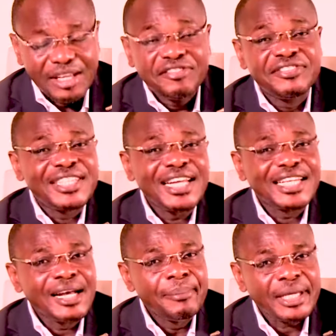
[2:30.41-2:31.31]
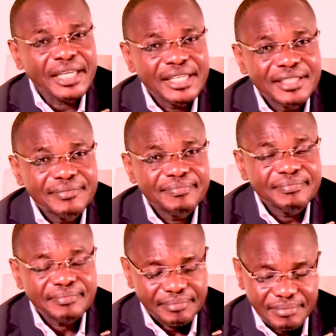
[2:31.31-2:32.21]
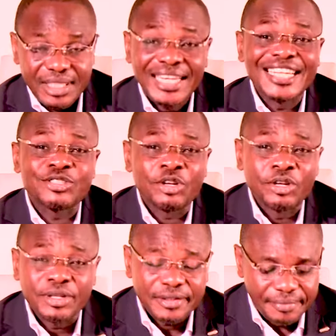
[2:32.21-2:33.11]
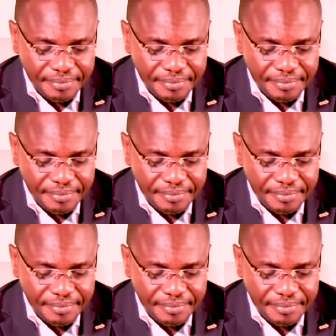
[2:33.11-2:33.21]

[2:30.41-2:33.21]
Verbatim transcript: Vital Caméré, il est seul.